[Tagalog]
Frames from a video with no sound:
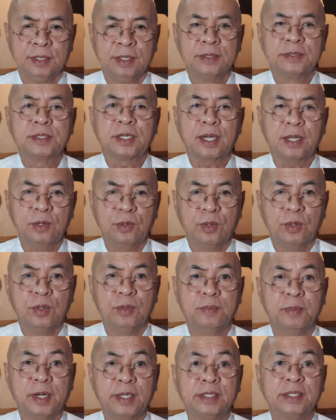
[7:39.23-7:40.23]
sa
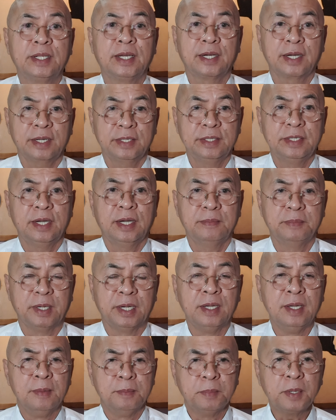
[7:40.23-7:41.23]
kalooban ng kanyang Ama.
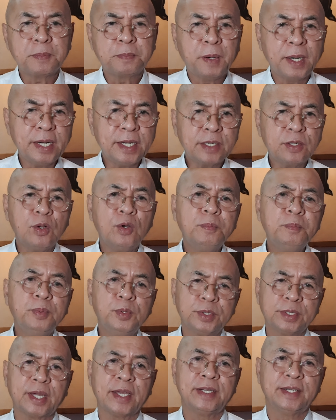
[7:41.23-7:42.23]
Magbalik loob
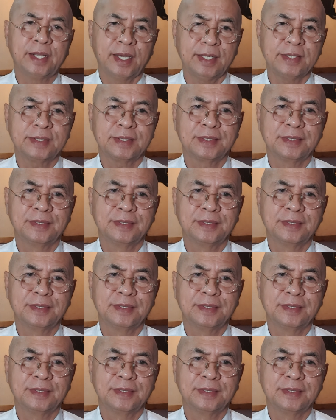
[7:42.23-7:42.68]
po tayong lahat.